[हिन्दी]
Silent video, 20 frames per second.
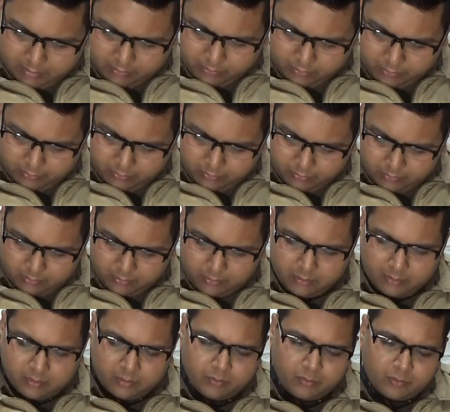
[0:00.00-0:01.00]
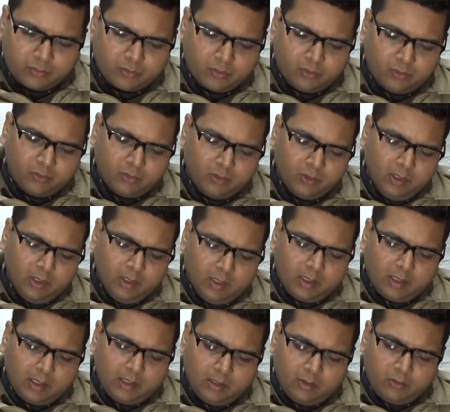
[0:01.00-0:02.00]
तो उसको
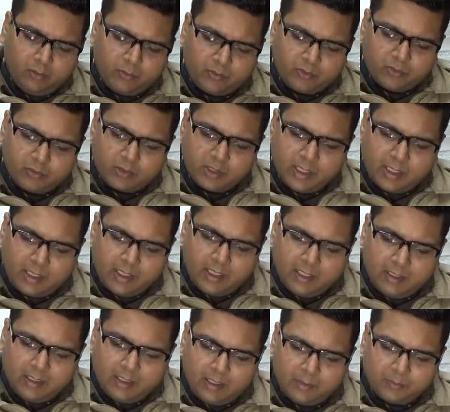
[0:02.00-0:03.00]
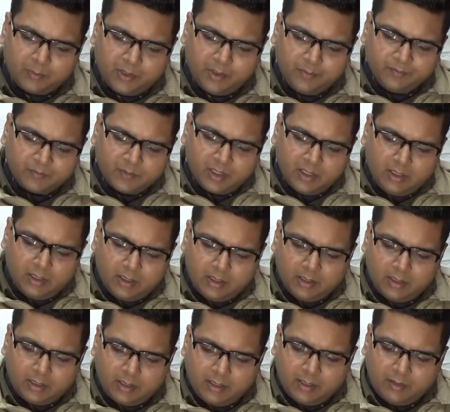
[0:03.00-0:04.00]
कल गुप्त सूचना के आधार पर
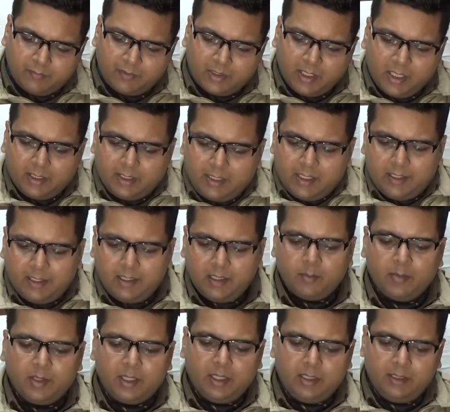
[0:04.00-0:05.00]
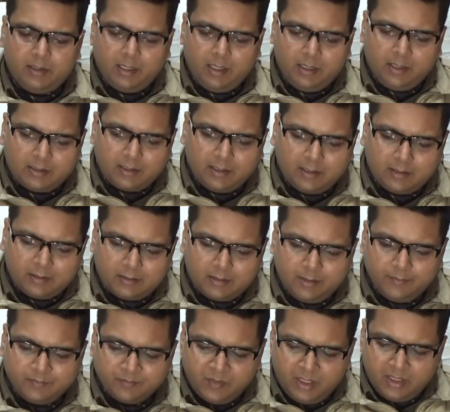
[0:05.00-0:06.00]
गिरफ्तार किया गया बरारी थाना क्षेत्र
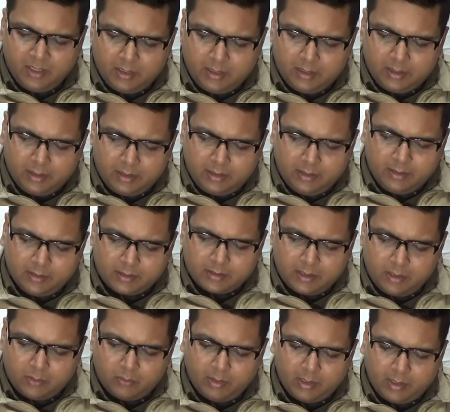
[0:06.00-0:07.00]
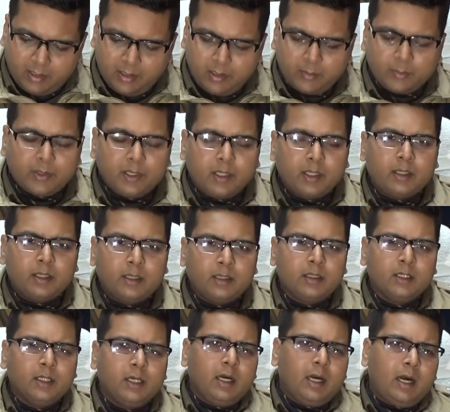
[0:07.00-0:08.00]
से इसके द्वारा अपने
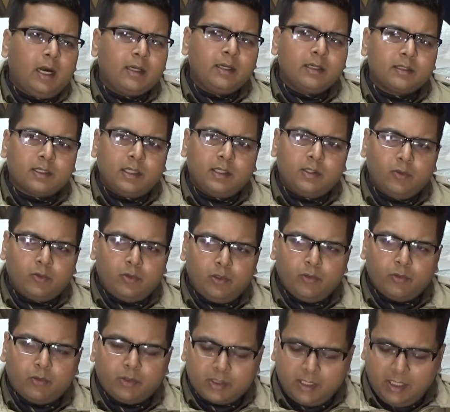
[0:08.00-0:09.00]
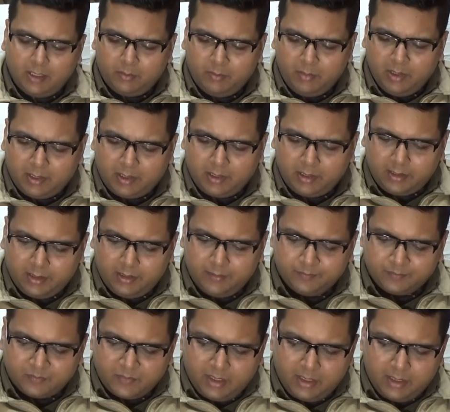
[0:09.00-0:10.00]
अन्य सहयोगियों के साथ मिल करके
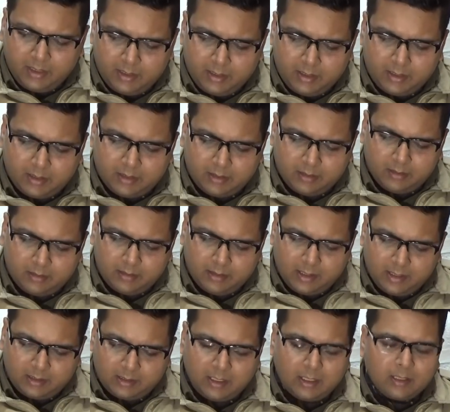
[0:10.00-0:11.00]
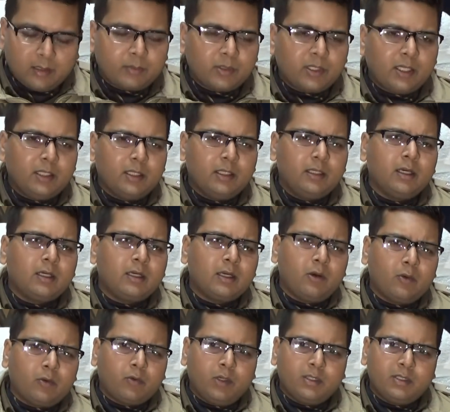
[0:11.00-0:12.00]
लगातार आपराधिक
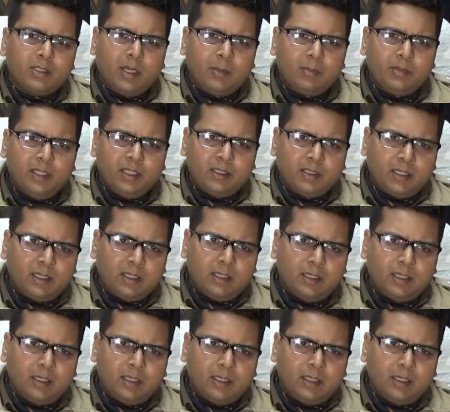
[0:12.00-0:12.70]
घटनाओं को अंजाम दिया जा